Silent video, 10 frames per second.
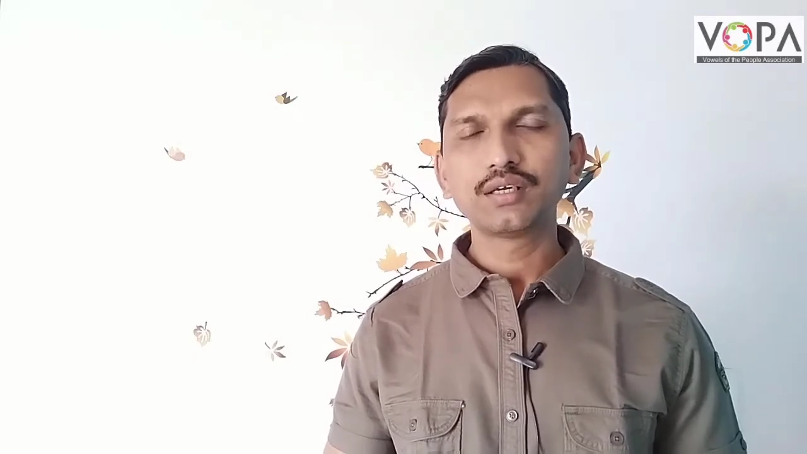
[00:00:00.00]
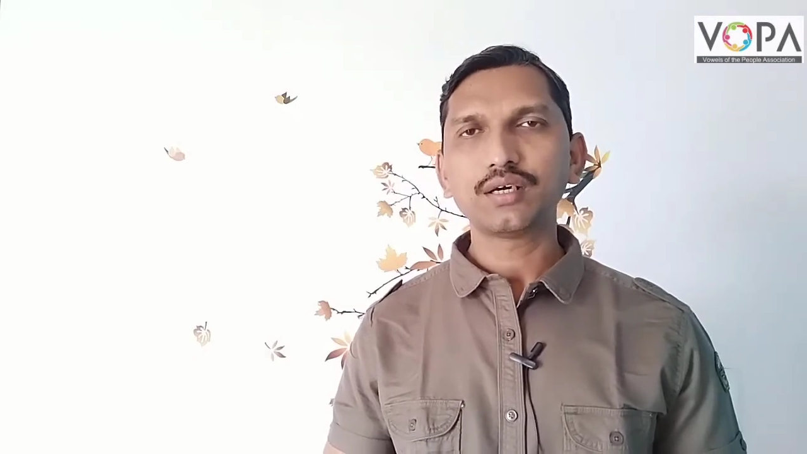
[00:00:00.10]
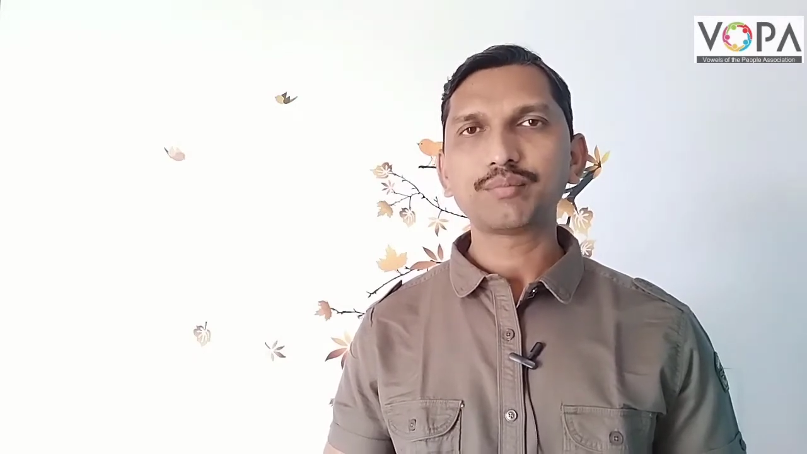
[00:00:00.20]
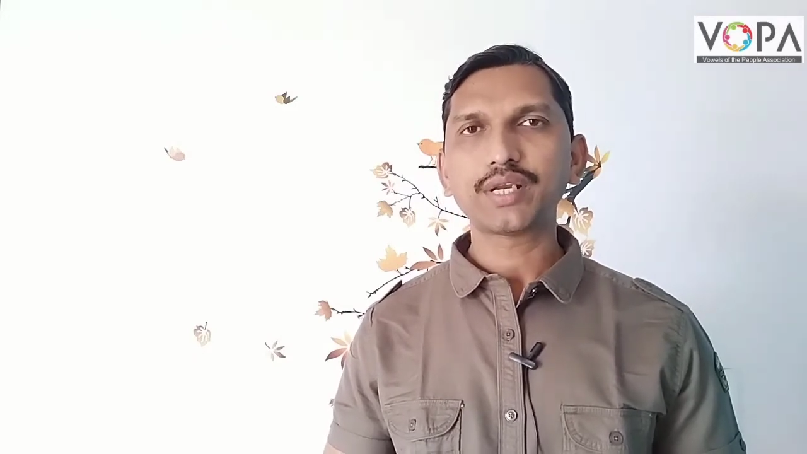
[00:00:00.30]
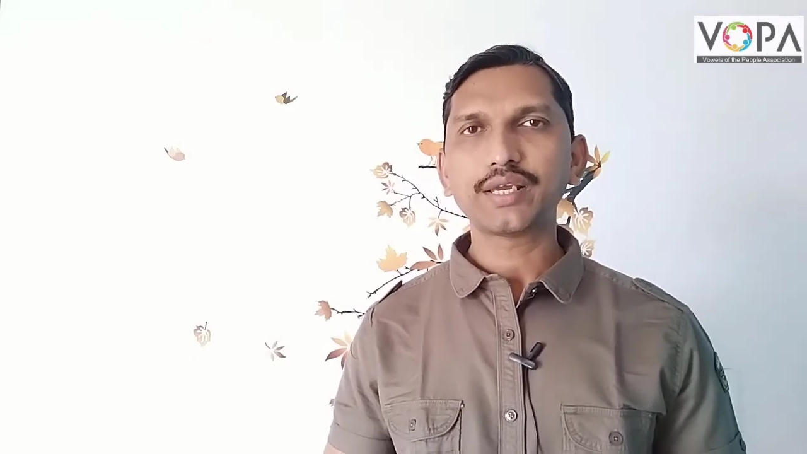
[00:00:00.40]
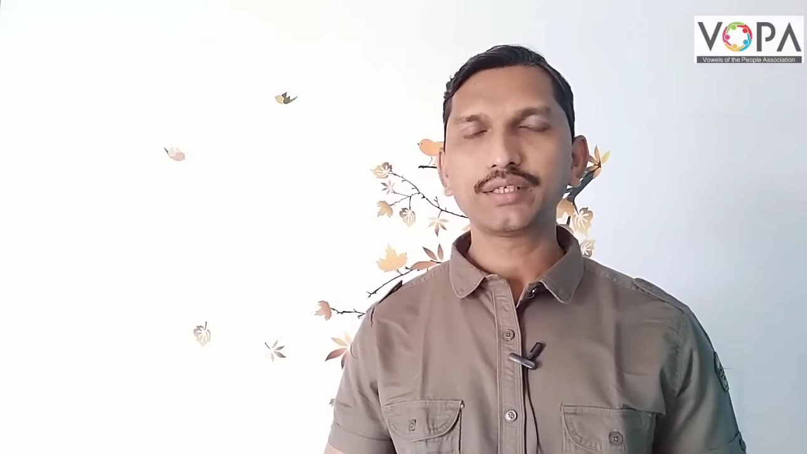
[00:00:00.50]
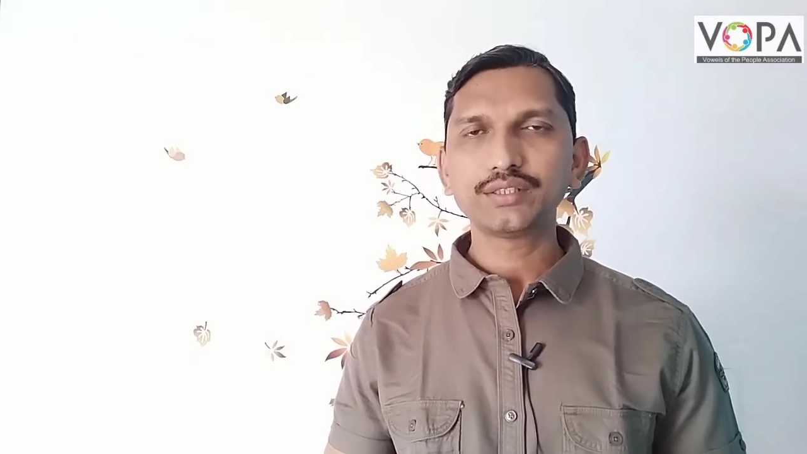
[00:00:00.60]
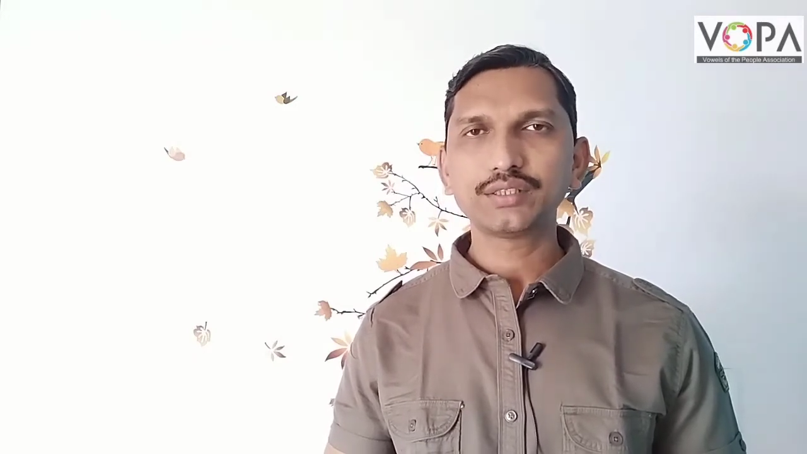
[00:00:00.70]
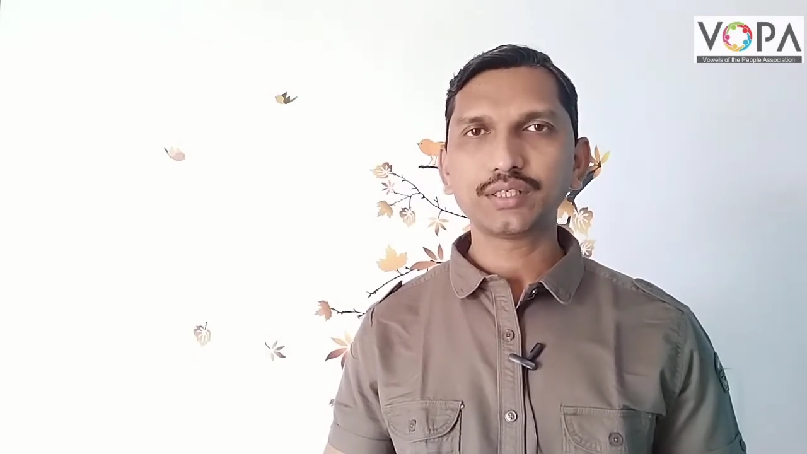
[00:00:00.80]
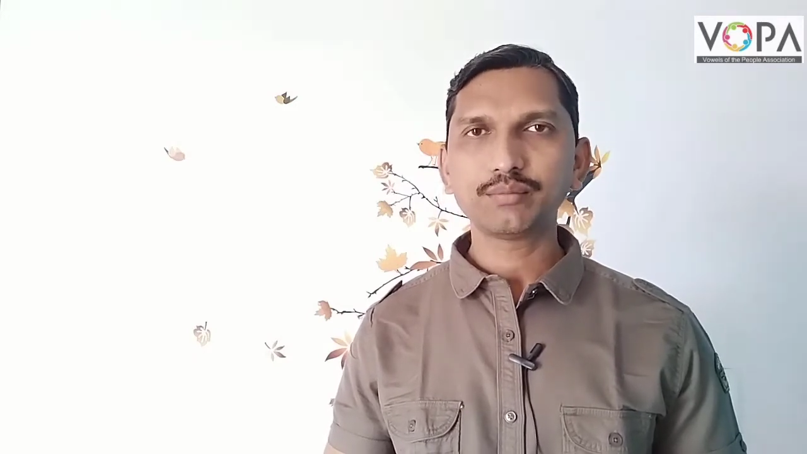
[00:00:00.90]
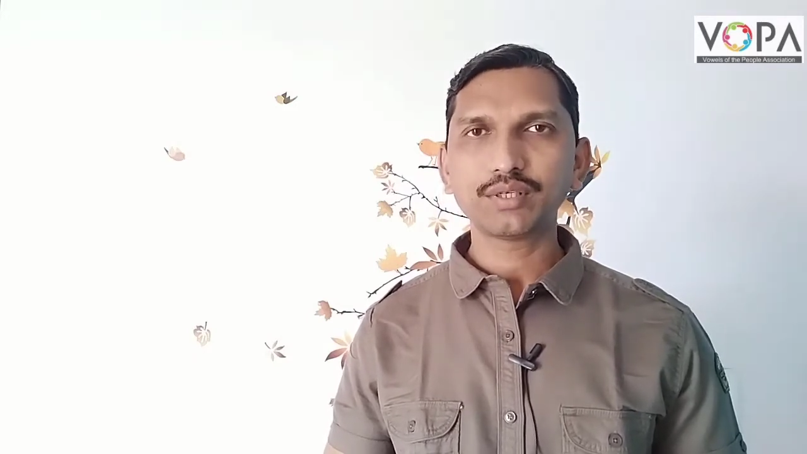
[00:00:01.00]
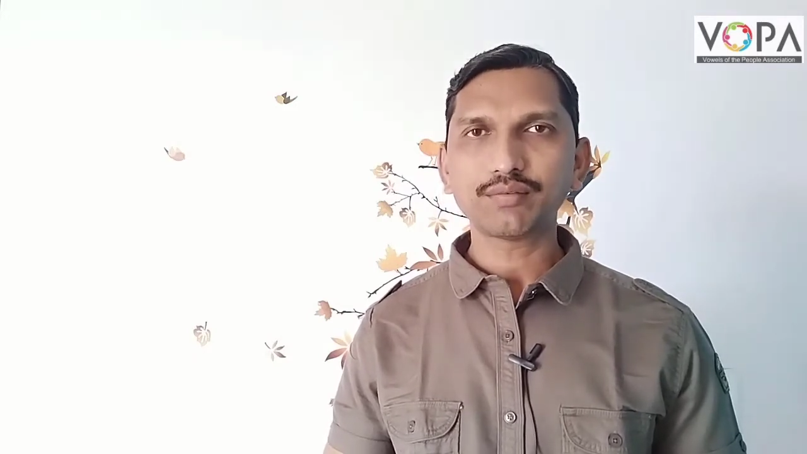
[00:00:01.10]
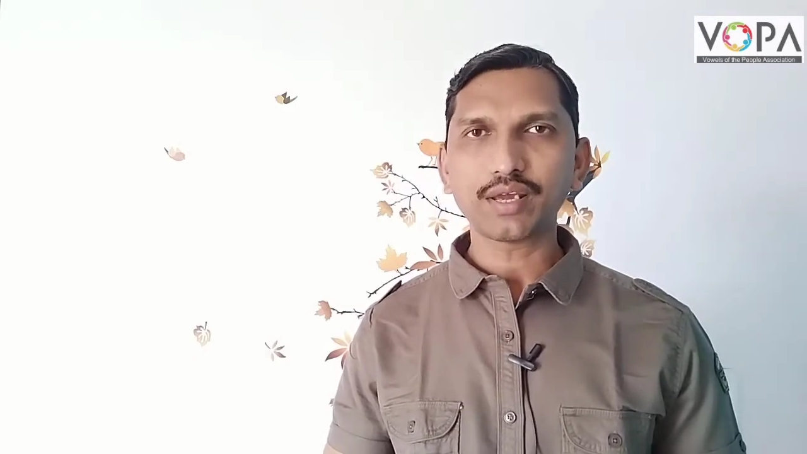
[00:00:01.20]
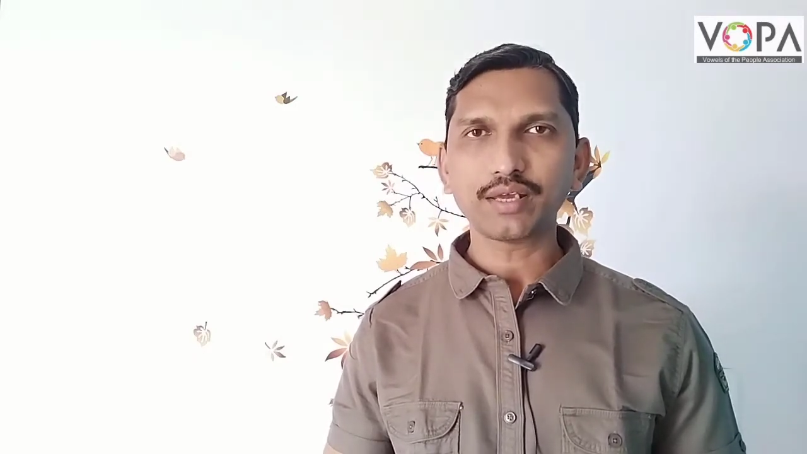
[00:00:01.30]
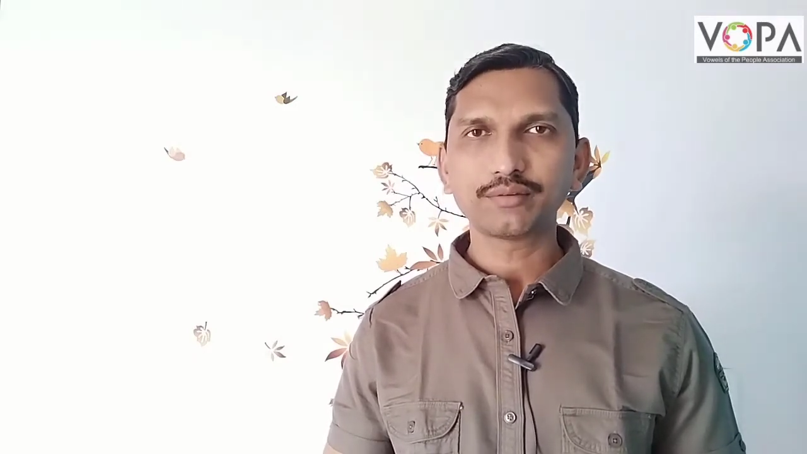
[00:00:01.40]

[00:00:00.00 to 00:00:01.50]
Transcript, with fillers: अपना एक चित्र बनवाया